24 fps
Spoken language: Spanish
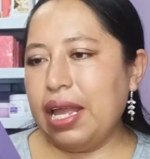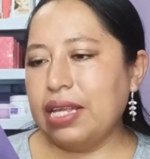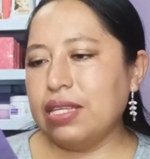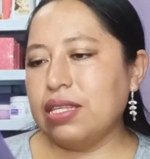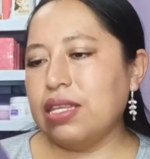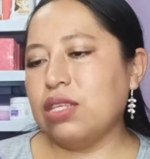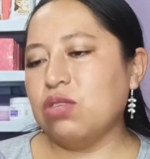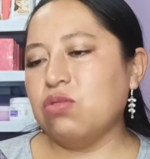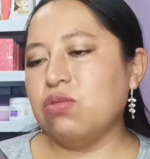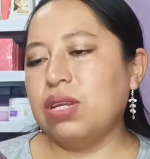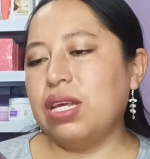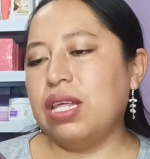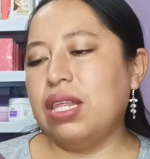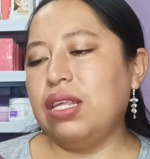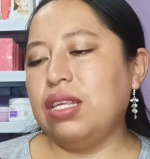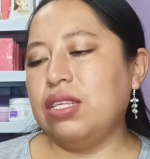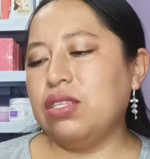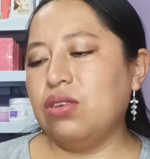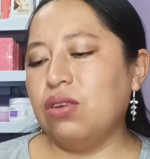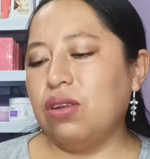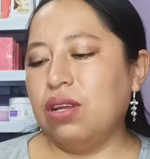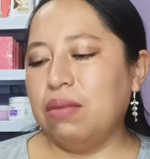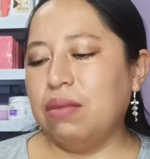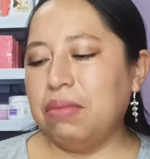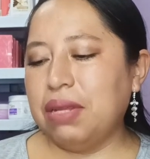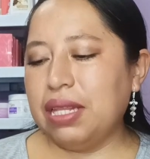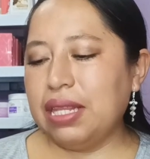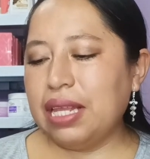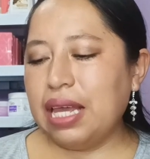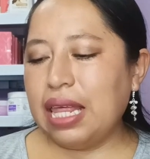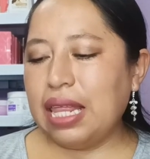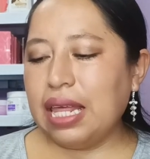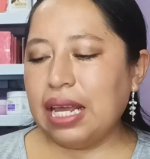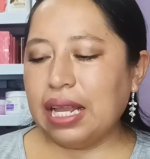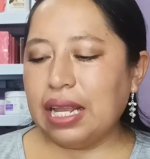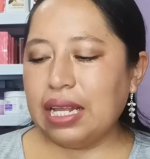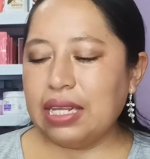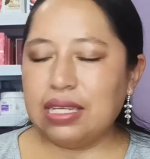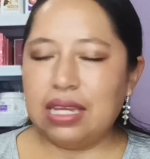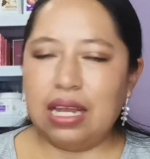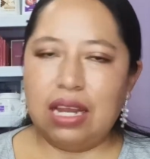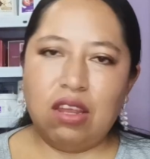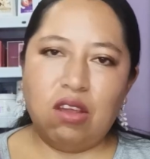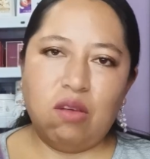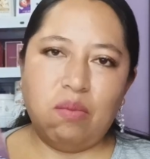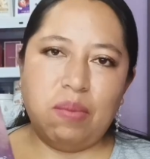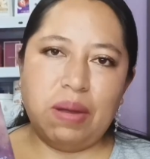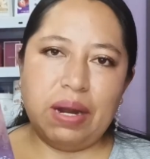Esta es una edición limitada que
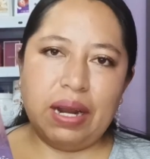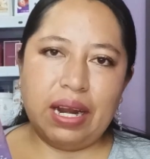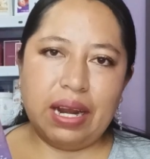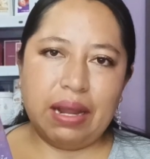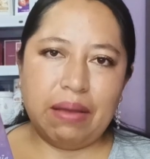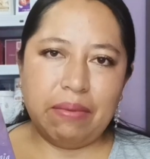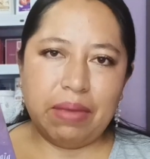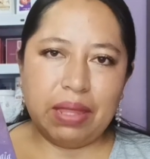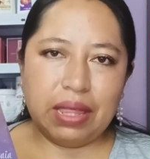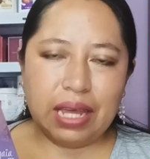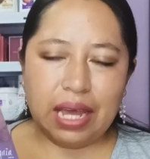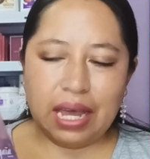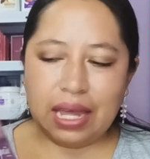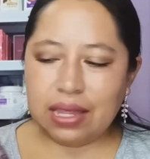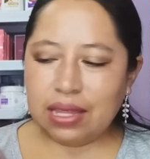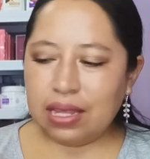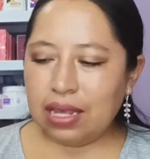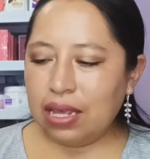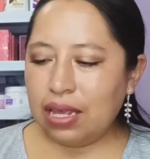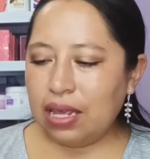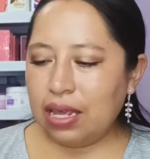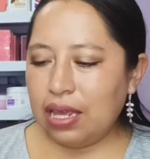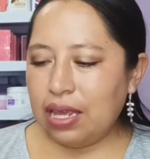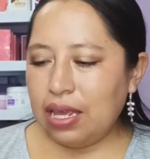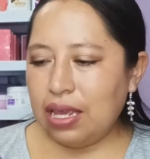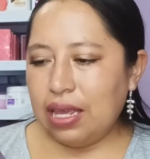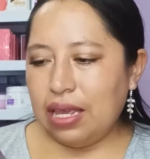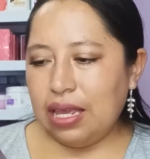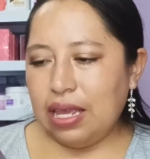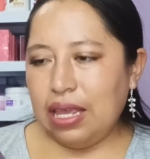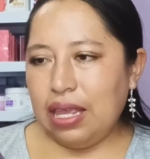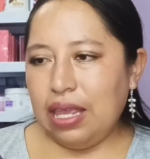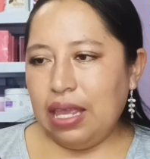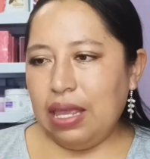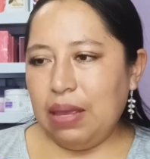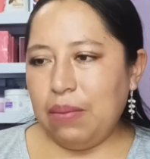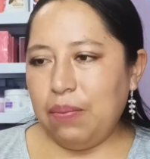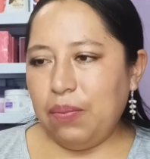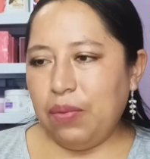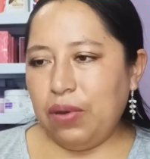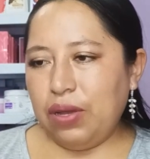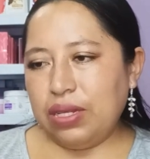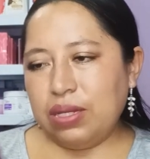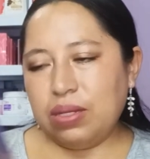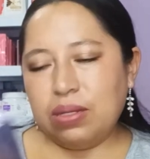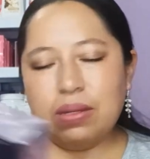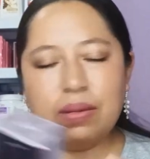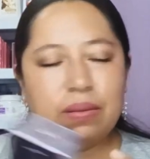salió para Navidad. Y
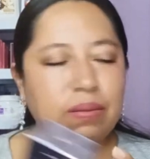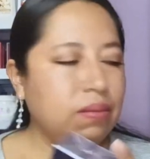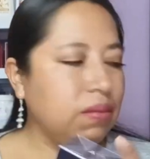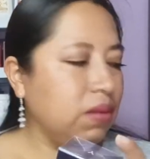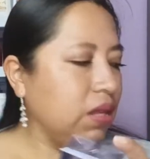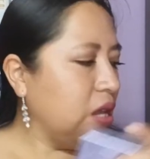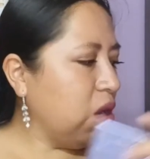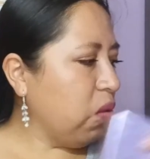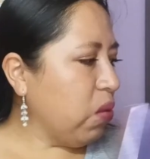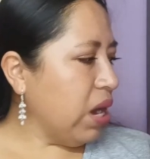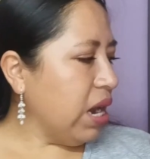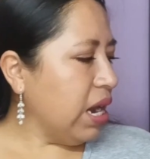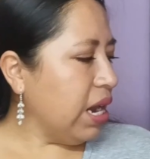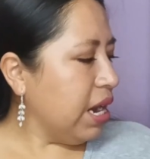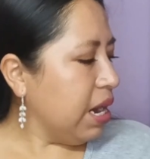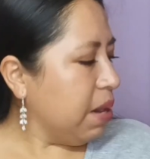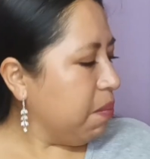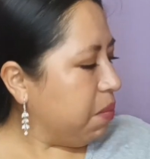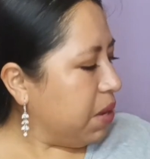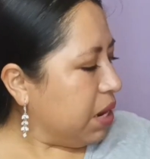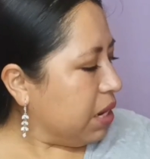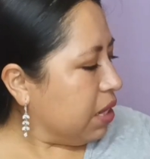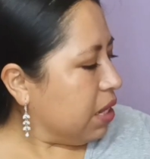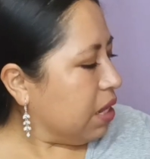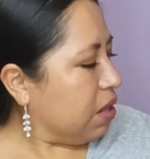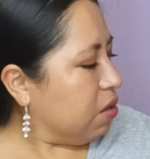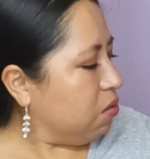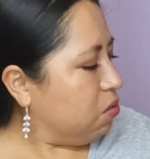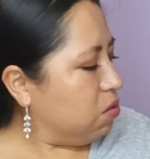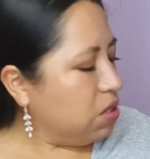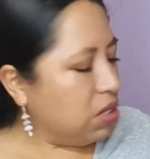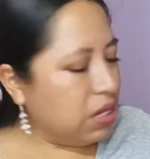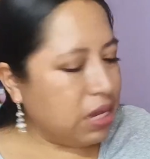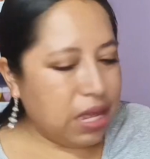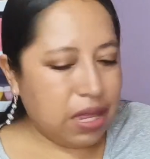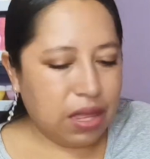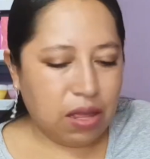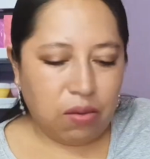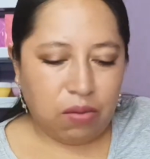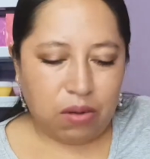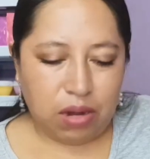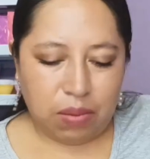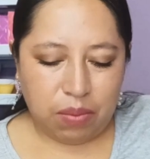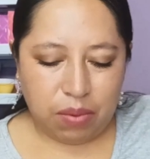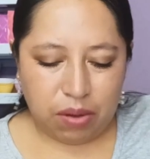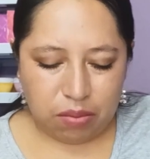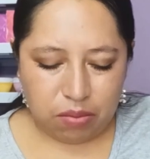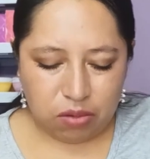pues igual era parte de un set, de
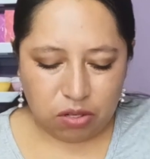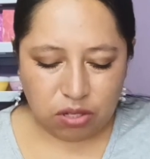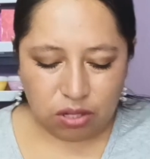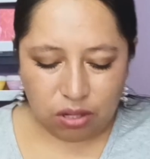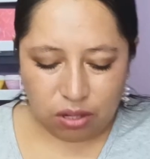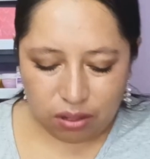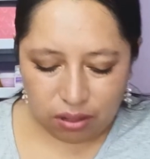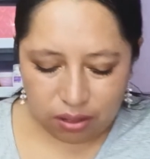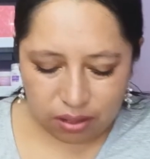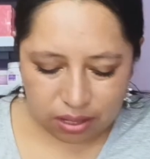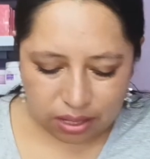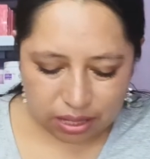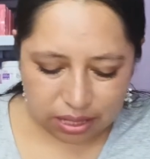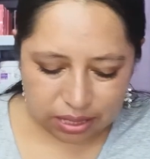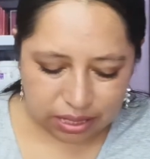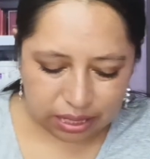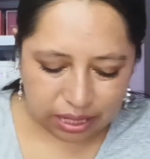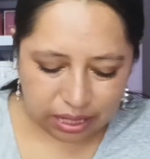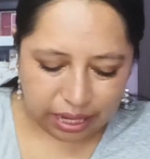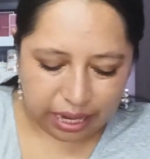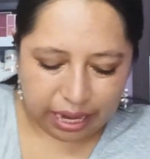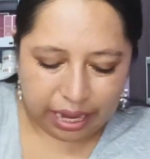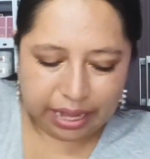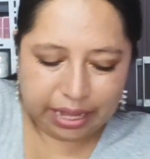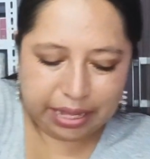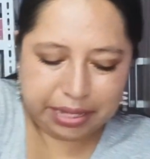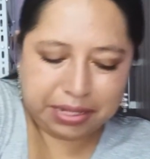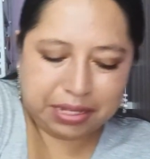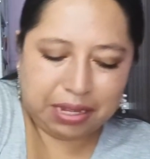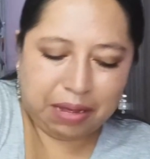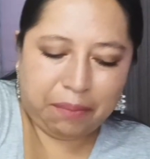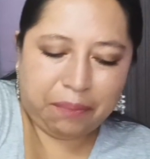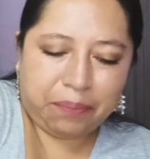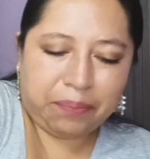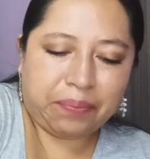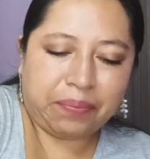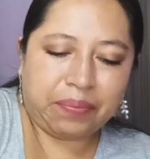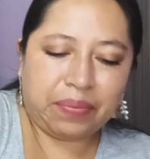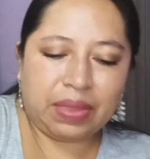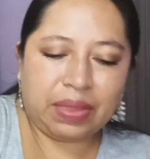una promoción. Así que ahí está.